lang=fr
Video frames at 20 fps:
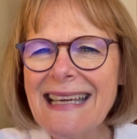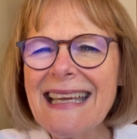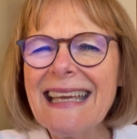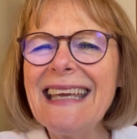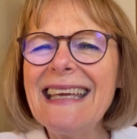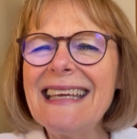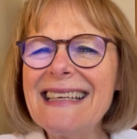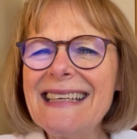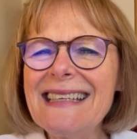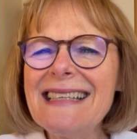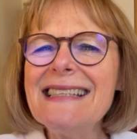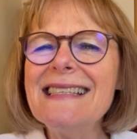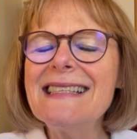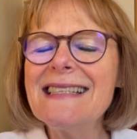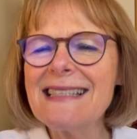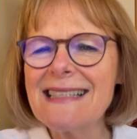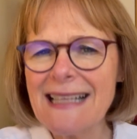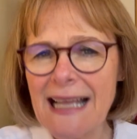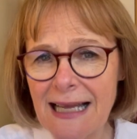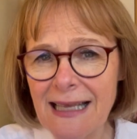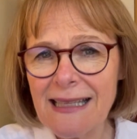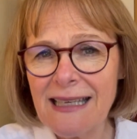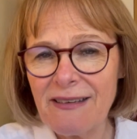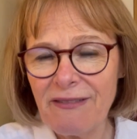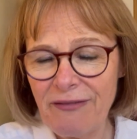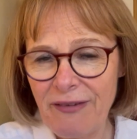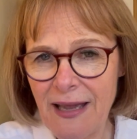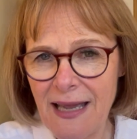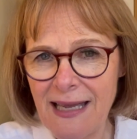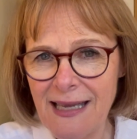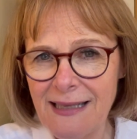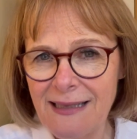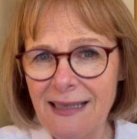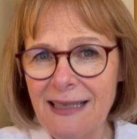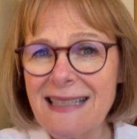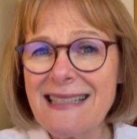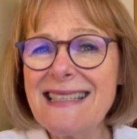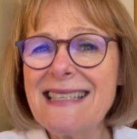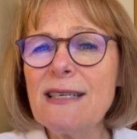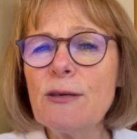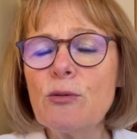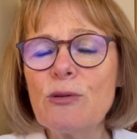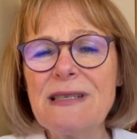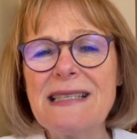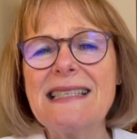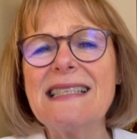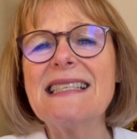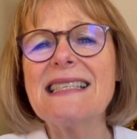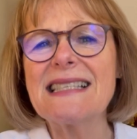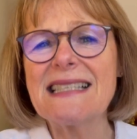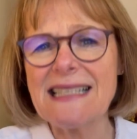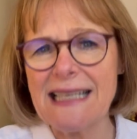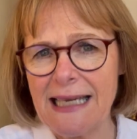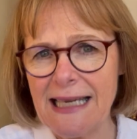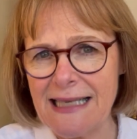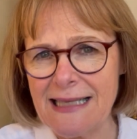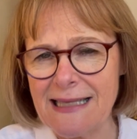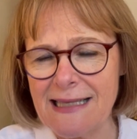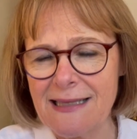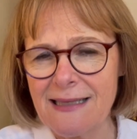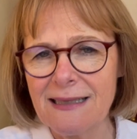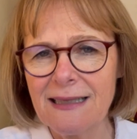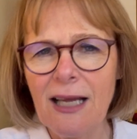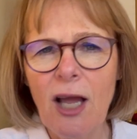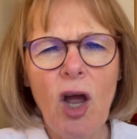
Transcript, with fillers: Et qui dit temps des fêtes dit aussi stress.